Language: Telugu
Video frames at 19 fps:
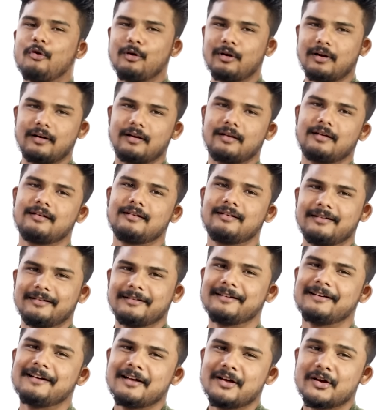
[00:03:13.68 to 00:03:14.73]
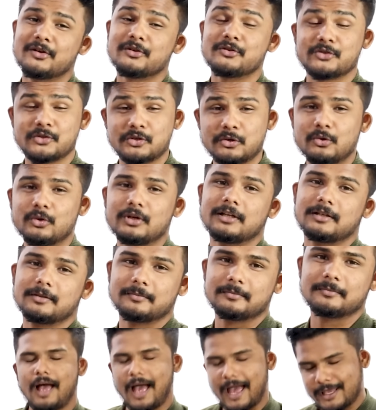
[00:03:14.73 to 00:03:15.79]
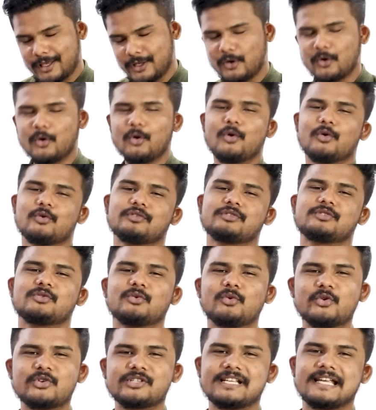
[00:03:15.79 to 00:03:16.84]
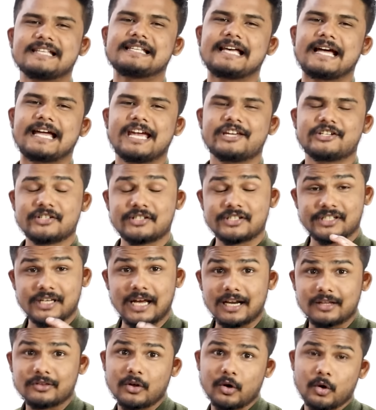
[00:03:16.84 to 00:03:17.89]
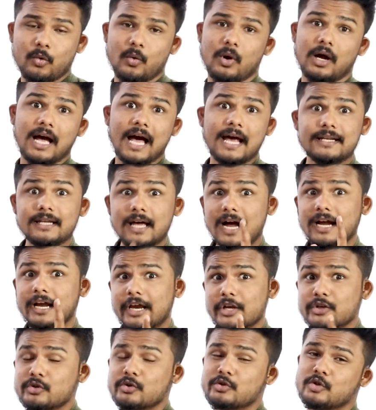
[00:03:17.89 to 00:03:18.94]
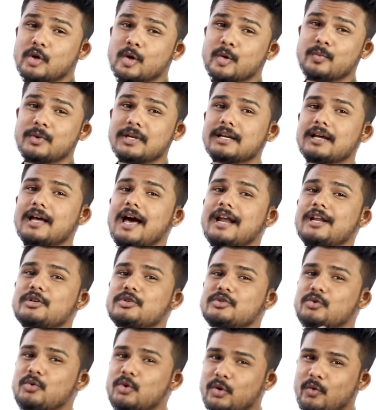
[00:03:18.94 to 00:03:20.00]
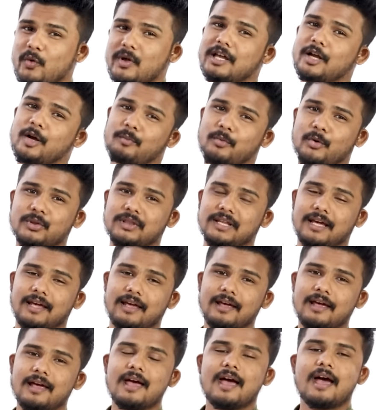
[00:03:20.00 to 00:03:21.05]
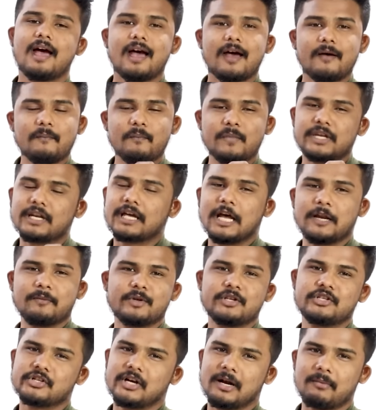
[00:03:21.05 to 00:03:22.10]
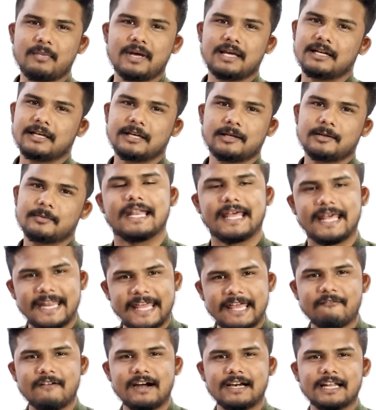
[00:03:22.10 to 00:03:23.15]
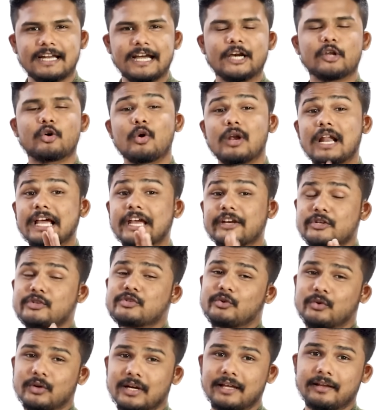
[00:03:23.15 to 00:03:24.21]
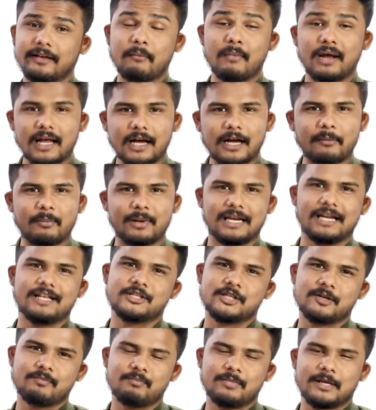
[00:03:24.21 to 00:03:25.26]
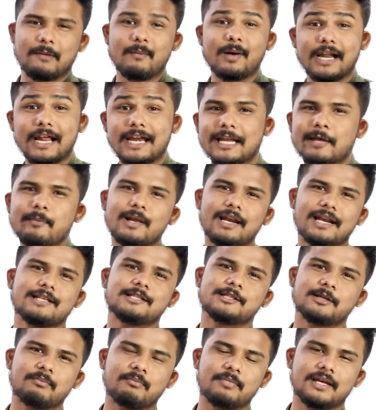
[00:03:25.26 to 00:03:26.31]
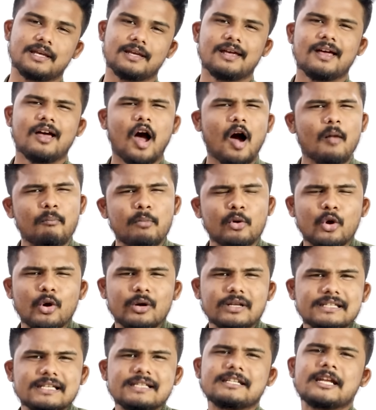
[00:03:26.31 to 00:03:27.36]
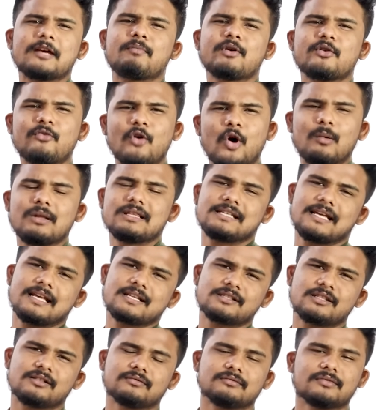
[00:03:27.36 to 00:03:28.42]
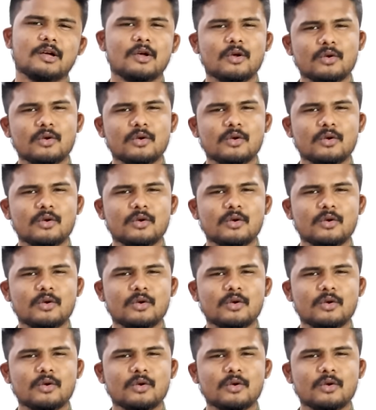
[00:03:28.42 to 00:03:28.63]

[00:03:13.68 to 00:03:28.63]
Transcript: ఫోర్ సూట్ ఐ నో సూట్స్ చేసే అకేషన్స్ చాలా తక్కువ కానీ అకేషన్స్ తోడు మీరు కానీ సూట్ వేయకపోతే మీరు కనిపించరు అమ్మాయిలకి నేను ఏమంటానంటే కొన్ని అకేషన్స్ ఉంటాయి మన అక్క పిల్లని అని చెప్పి మన అన్ని పెళ్ళి అని చెప్పి అప్పుడు కూడా అడ్జస్ట్ అయిపోయి ఫార్మల్స్ వేస్తాం